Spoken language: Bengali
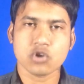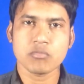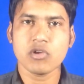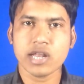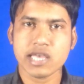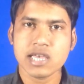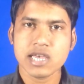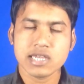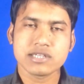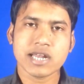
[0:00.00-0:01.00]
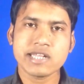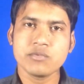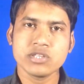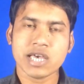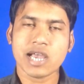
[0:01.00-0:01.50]
জন্ম নেয় সারা
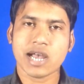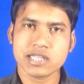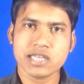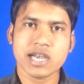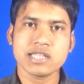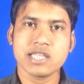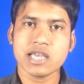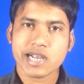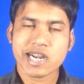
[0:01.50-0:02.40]
জীবনই তাকে কাঁদতে কাঁদতে